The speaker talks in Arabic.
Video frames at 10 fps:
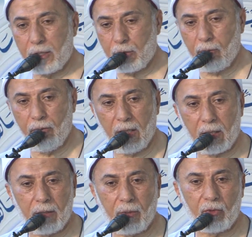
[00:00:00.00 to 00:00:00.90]
تشرف
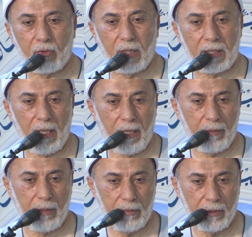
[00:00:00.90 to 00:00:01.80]
الأرض بخطوات
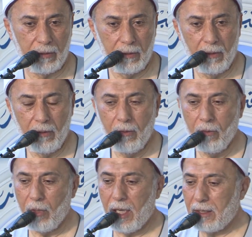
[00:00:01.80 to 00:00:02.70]
الحبيب
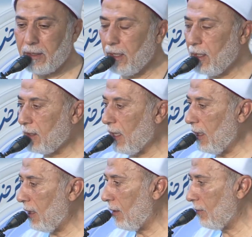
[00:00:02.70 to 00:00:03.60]
وحتى
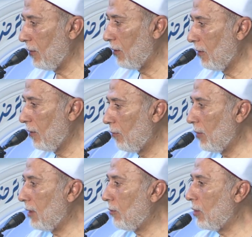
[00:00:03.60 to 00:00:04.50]
نتعلم
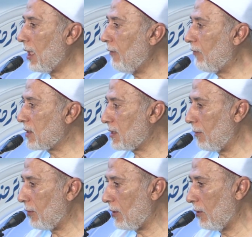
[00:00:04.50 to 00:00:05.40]
منه كيف
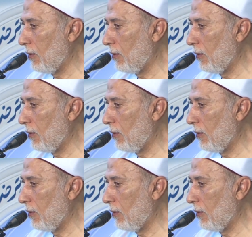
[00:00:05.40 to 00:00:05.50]
الصبر